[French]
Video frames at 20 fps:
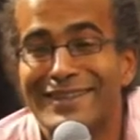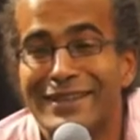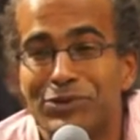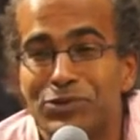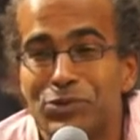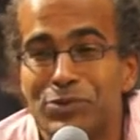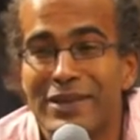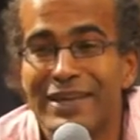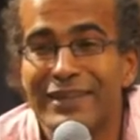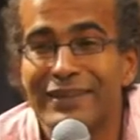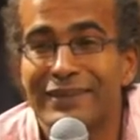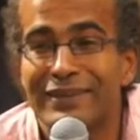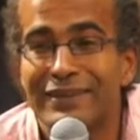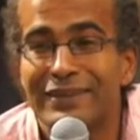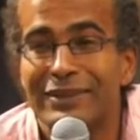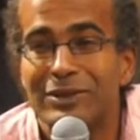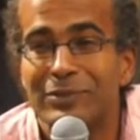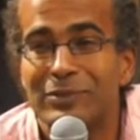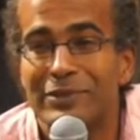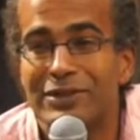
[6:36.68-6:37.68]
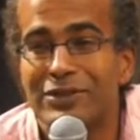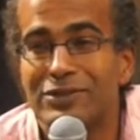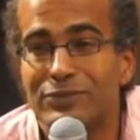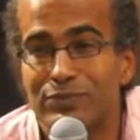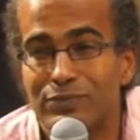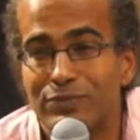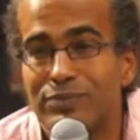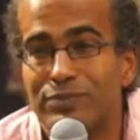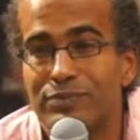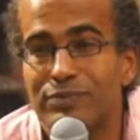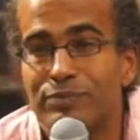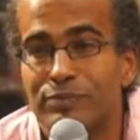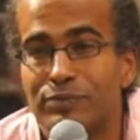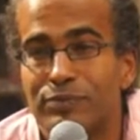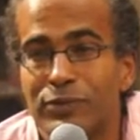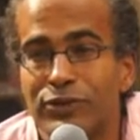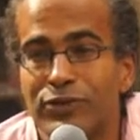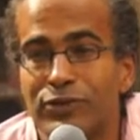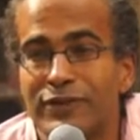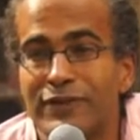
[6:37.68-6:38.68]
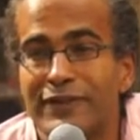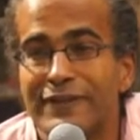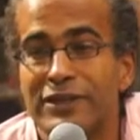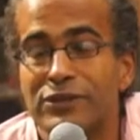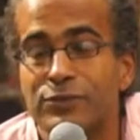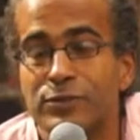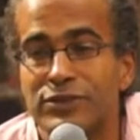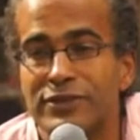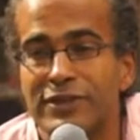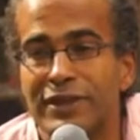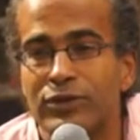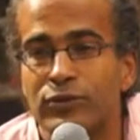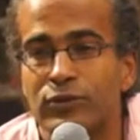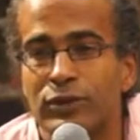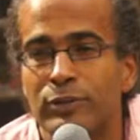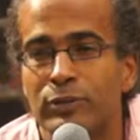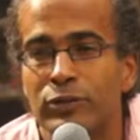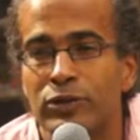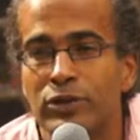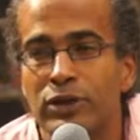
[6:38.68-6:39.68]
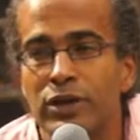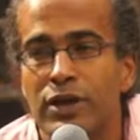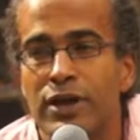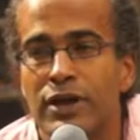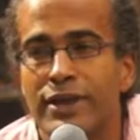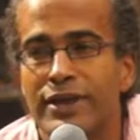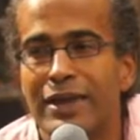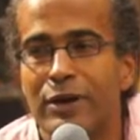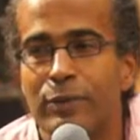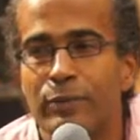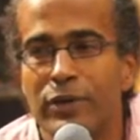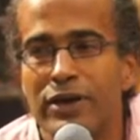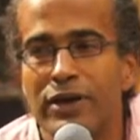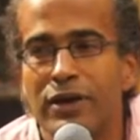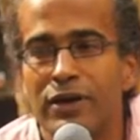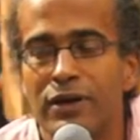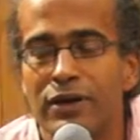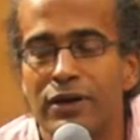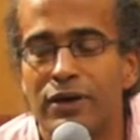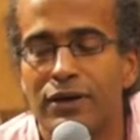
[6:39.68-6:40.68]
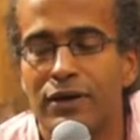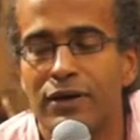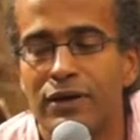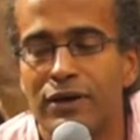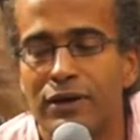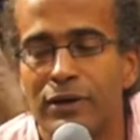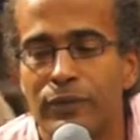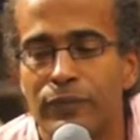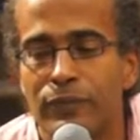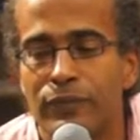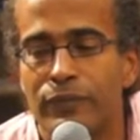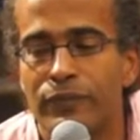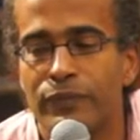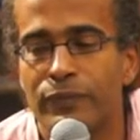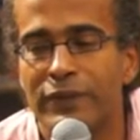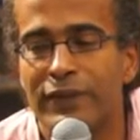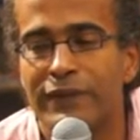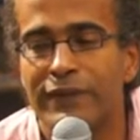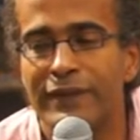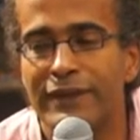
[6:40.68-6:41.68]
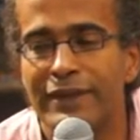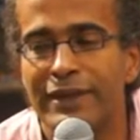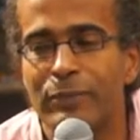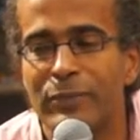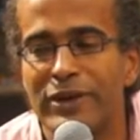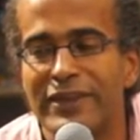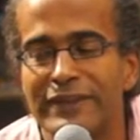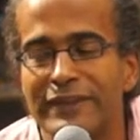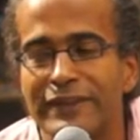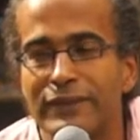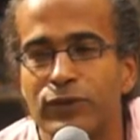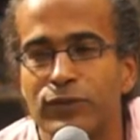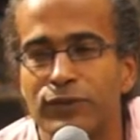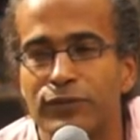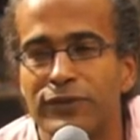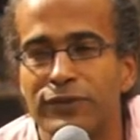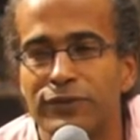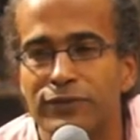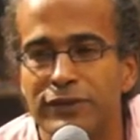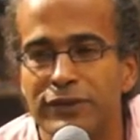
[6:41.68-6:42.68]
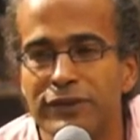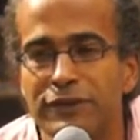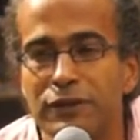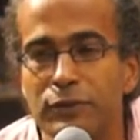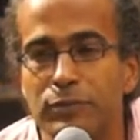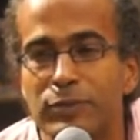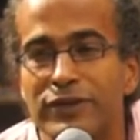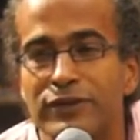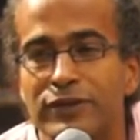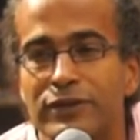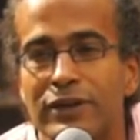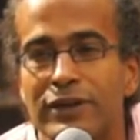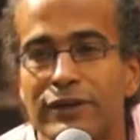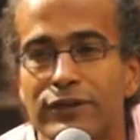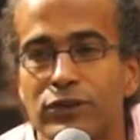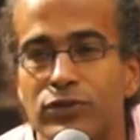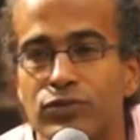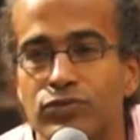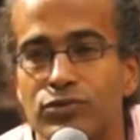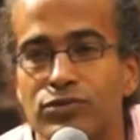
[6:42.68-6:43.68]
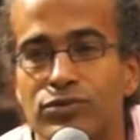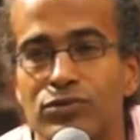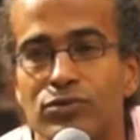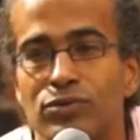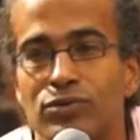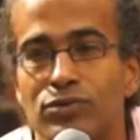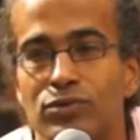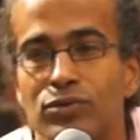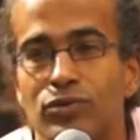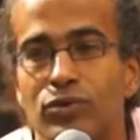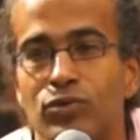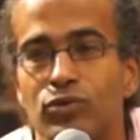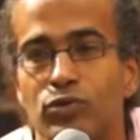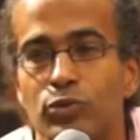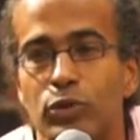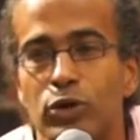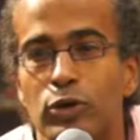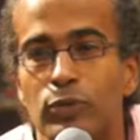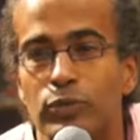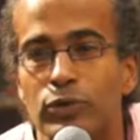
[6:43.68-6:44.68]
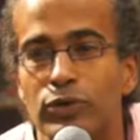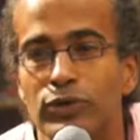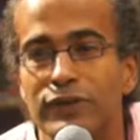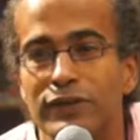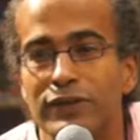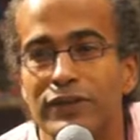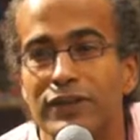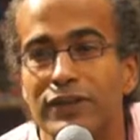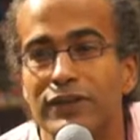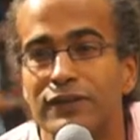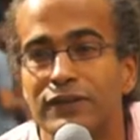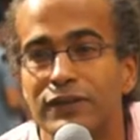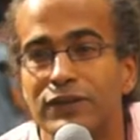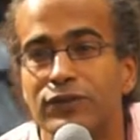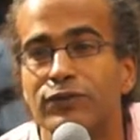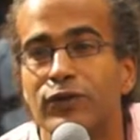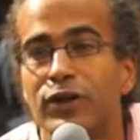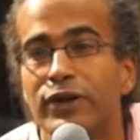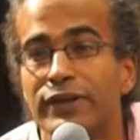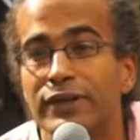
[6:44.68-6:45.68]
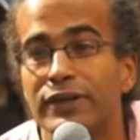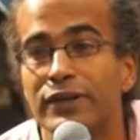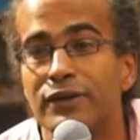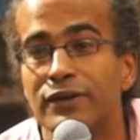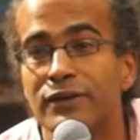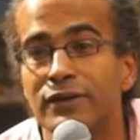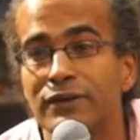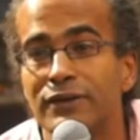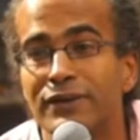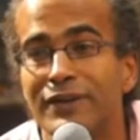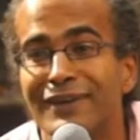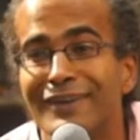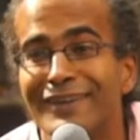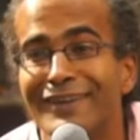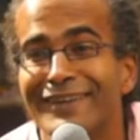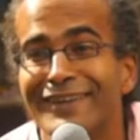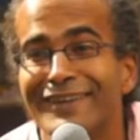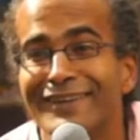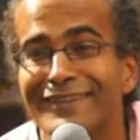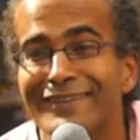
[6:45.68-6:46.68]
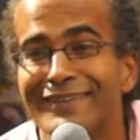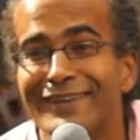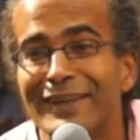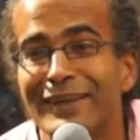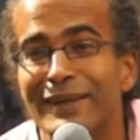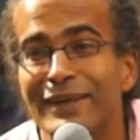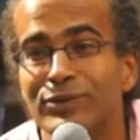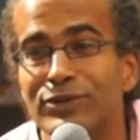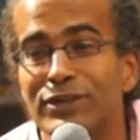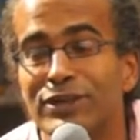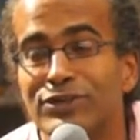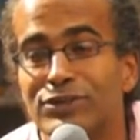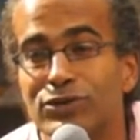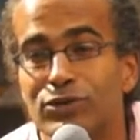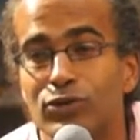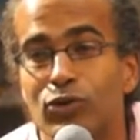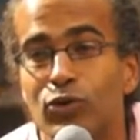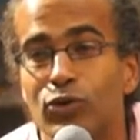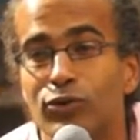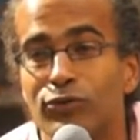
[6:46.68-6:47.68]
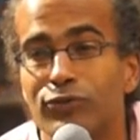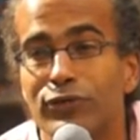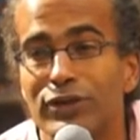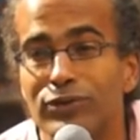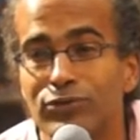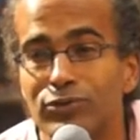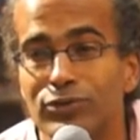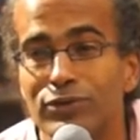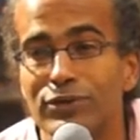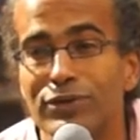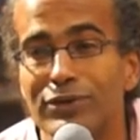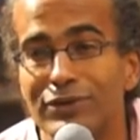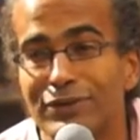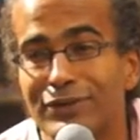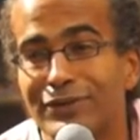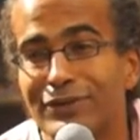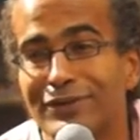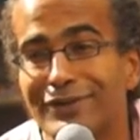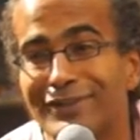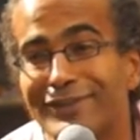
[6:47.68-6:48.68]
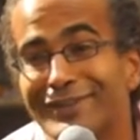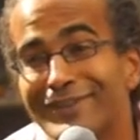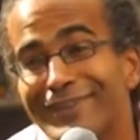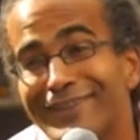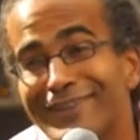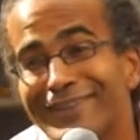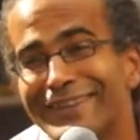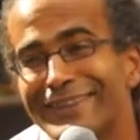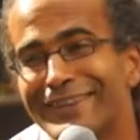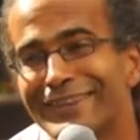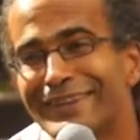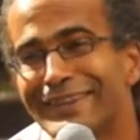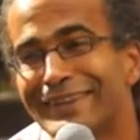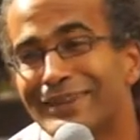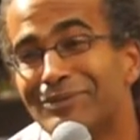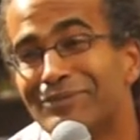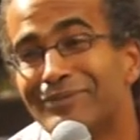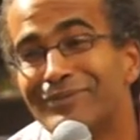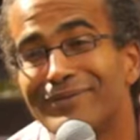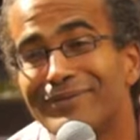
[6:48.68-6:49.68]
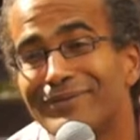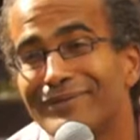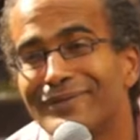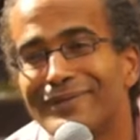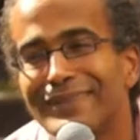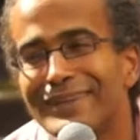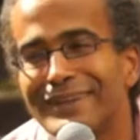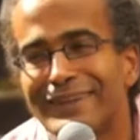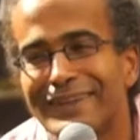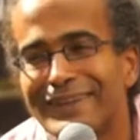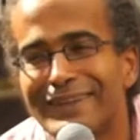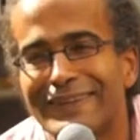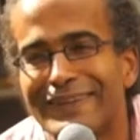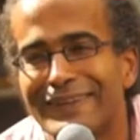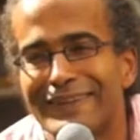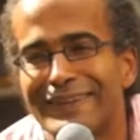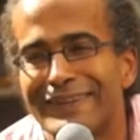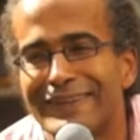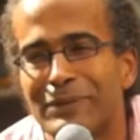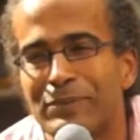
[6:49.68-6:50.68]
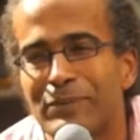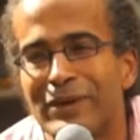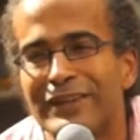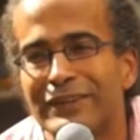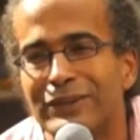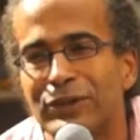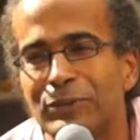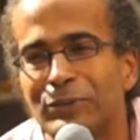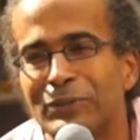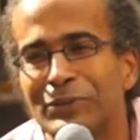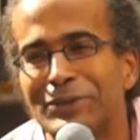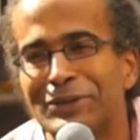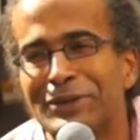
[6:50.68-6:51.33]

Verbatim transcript: tout bête, mais je pense que c'est ça. Je pense qu'actuellement, il n'y a, pas, euh, a pas cette envie de vivre parce que la seule chose qu'on, nous propose, c'est de rester devant un écran voilà, ou d'acheter une grosse voiture. Donc, c'est, c'est pas top.